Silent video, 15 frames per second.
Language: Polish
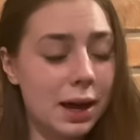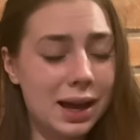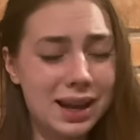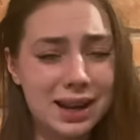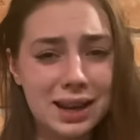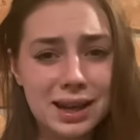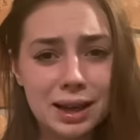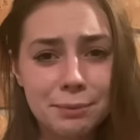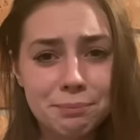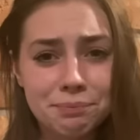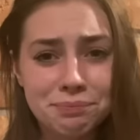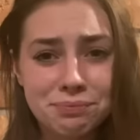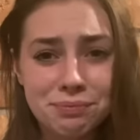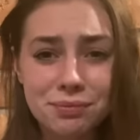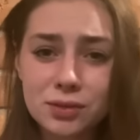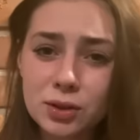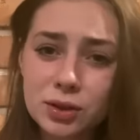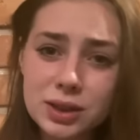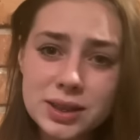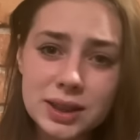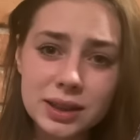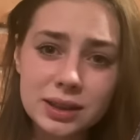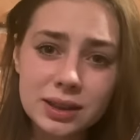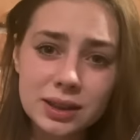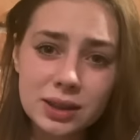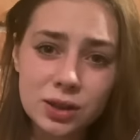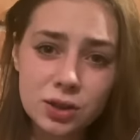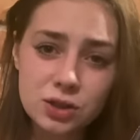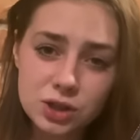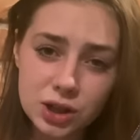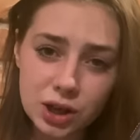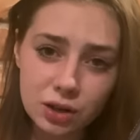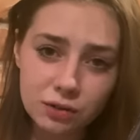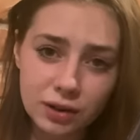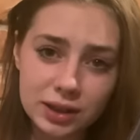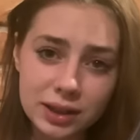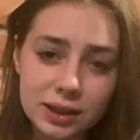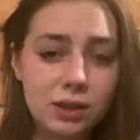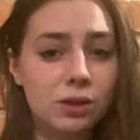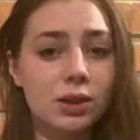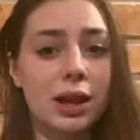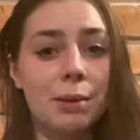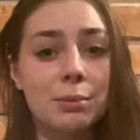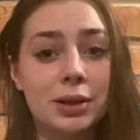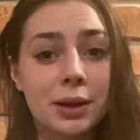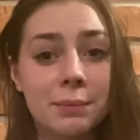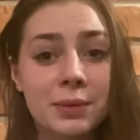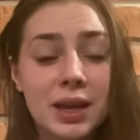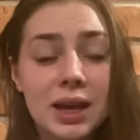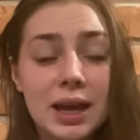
Ale no niestety rozczarowanie to dla mnie.